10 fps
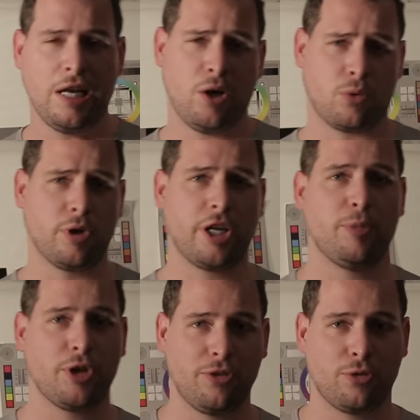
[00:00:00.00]
Alors
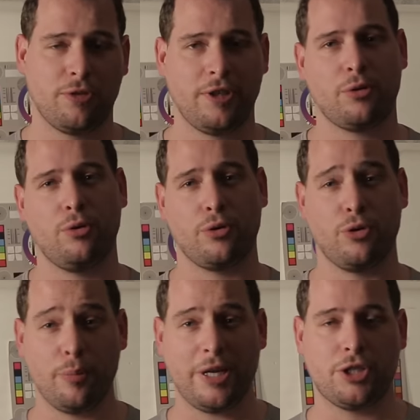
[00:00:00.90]
concrètement, qu'est-ce que c'est que le
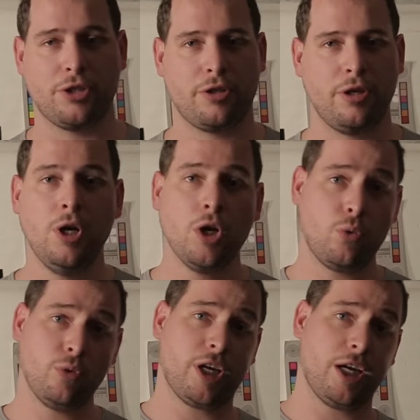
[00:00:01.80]
global shutter
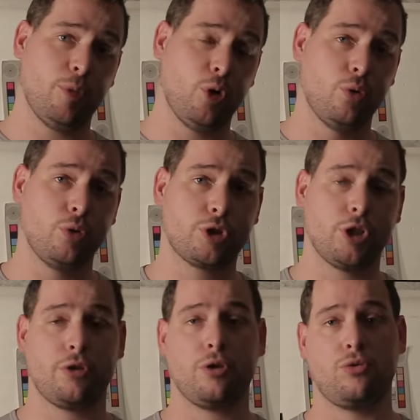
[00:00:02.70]
Contrairement au
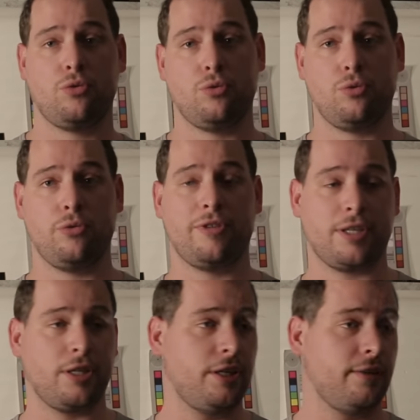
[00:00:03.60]
shutter du
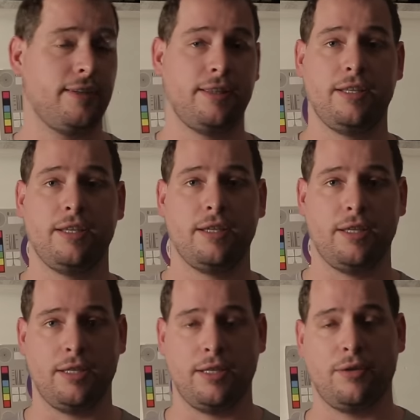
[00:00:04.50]
5D, 7D
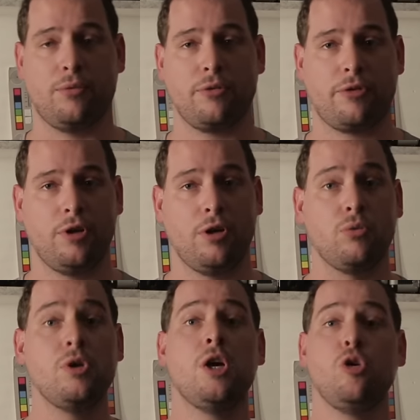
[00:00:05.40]
et consort,
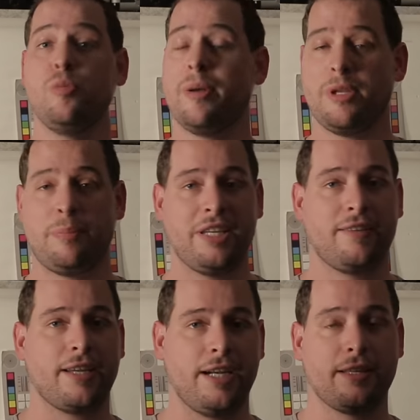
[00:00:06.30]
ou, même
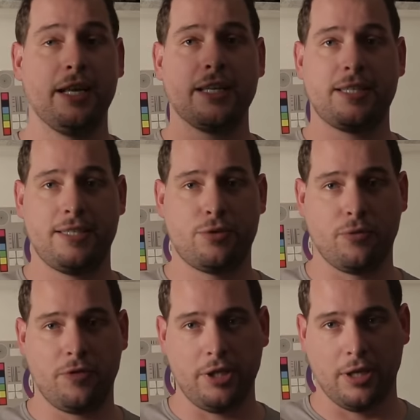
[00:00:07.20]
Epic, Scarlett, qui se
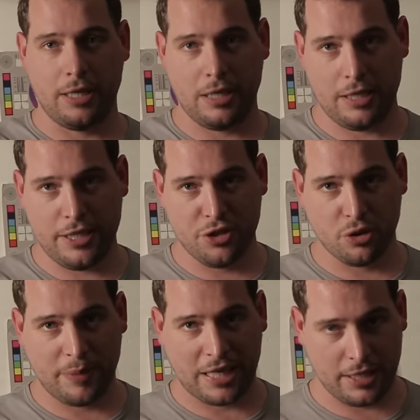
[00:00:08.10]
vide
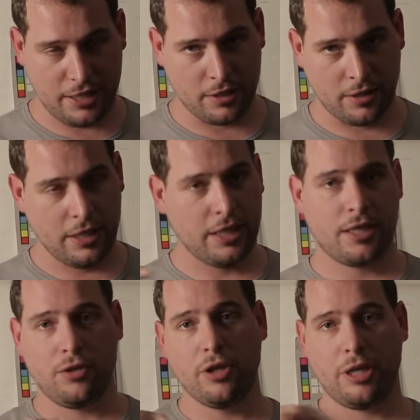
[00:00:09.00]
ligne par ligne et
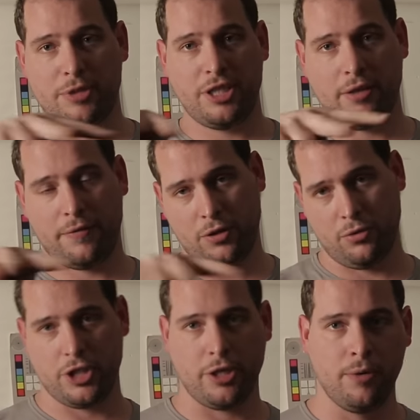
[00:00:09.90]
qui donne un petit effet
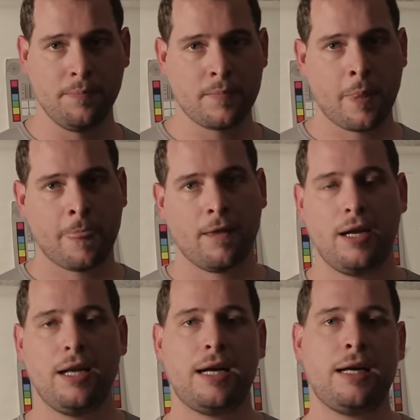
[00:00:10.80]
de jello,
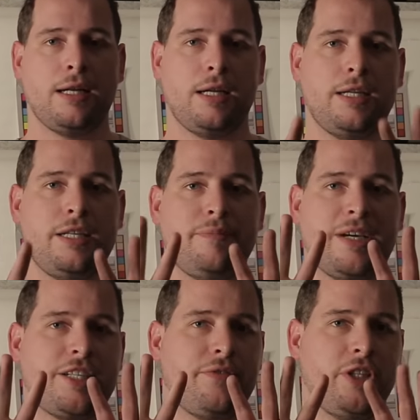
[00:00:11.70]
là,
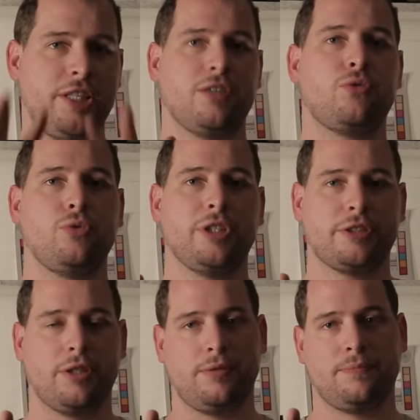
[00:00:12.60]
l'image est vidée d'un coup d'un
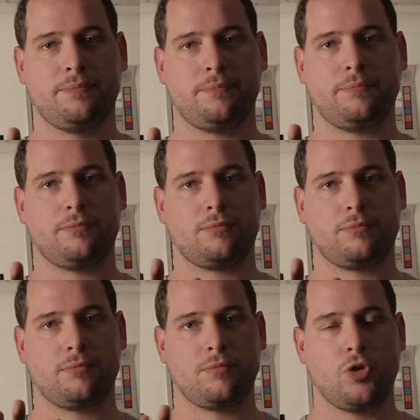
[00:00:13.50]
seul
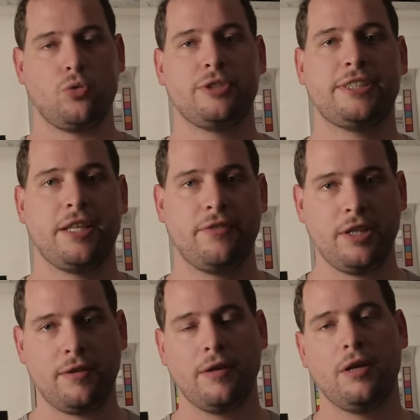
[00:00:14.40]
donc ça
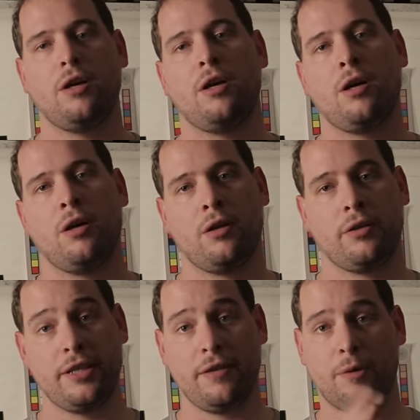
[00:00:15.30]
évite euh,
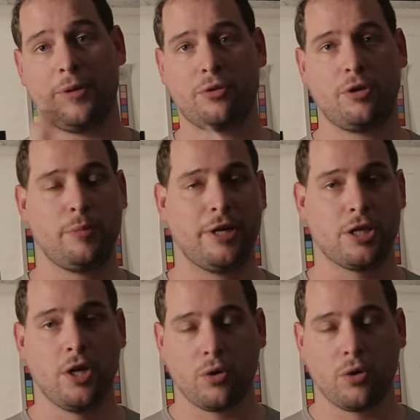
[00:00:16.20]
des déformations dans l'image.